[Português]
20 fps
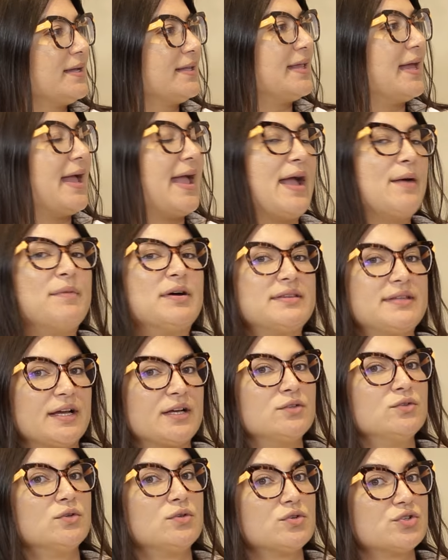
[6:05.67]
Né, é uma
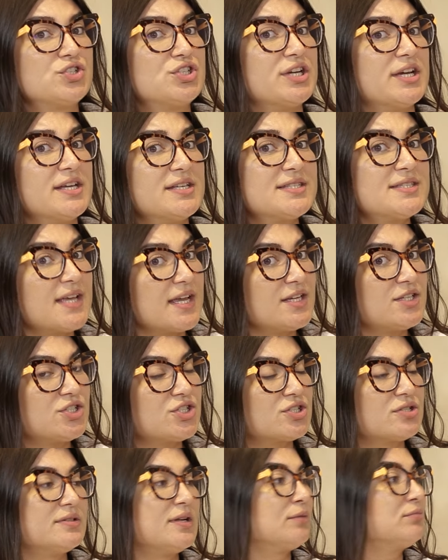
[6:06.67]
tecnologia
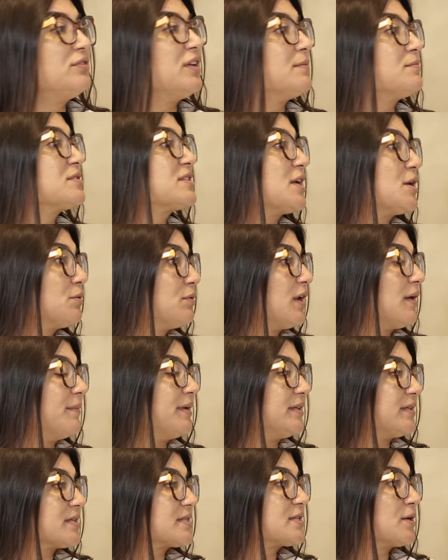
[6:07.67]
recente, não temos
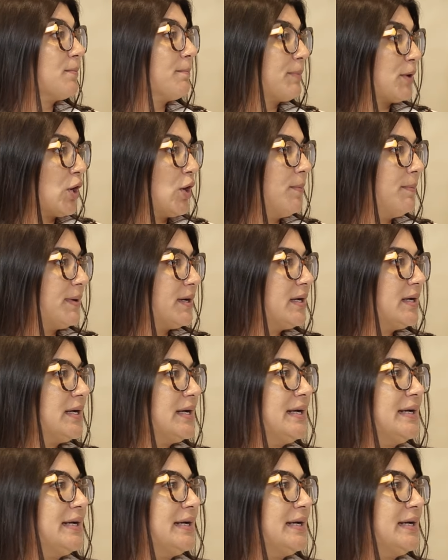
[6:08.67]
regulamentação própria.